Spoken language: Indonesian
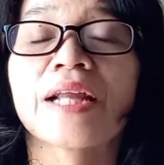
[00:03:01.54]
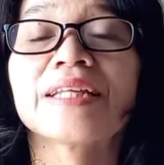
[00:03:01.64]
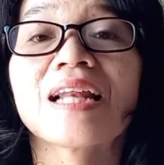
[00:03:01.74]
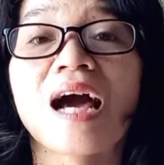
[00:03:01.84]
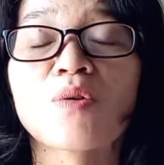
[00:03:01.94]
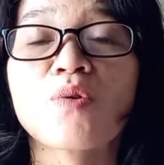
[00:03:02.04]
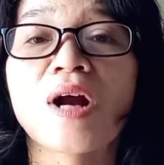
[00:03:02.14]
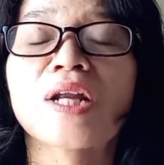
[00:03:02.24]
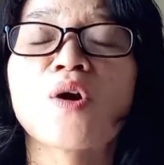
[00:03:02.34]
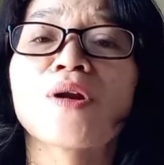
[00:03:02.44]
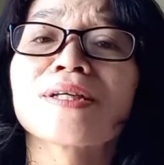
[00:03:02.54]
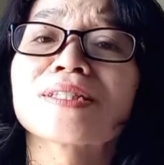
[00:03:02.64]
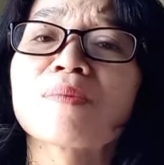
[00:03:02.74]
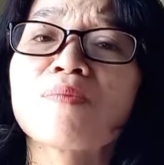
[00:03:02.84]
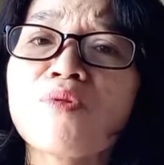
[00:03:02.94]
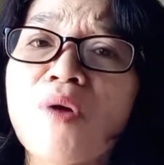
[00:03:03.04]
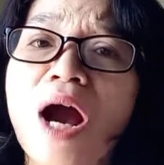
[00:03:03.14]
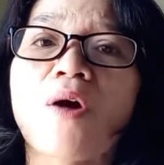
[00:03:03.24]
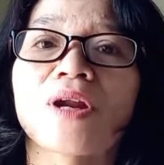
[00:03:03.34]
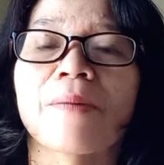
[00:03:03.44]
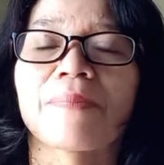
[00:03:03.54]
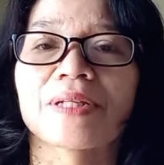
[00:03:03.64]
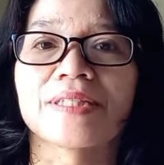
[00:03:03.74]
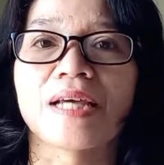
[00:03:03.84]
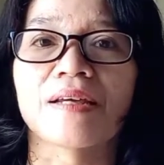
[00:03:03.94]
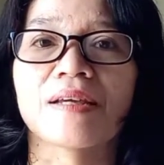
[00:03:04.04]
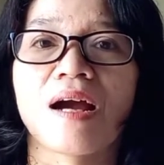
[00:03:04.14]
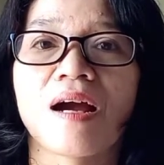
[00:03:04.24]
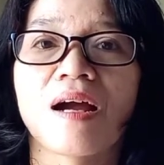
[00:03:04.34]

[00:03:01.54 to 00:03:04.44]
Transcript: dilakukan oleh semua orang percaya,